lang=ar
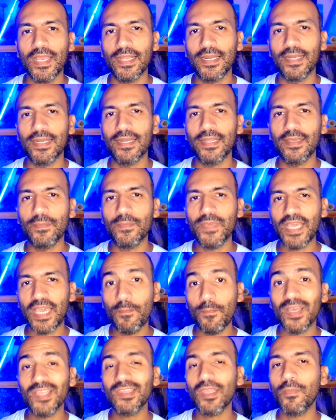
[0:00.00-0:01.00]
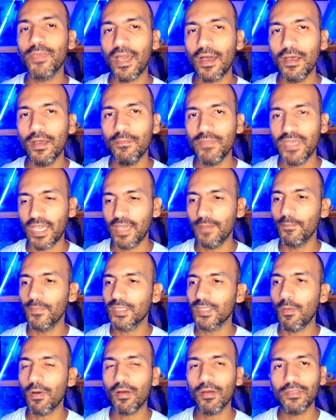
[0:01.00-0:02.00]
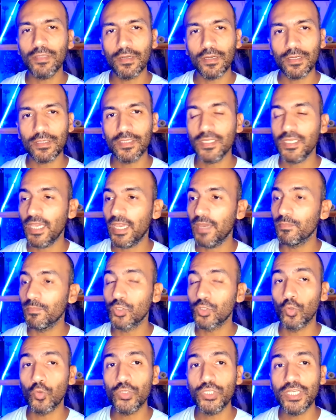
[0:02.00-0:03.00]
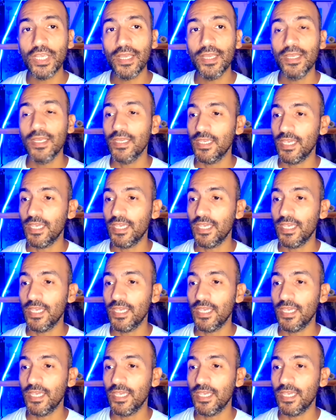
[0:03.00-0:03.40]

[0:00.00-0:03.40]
اللي بيحب الطبيعه بيحب طبقات الارض يحب الجيولوجيا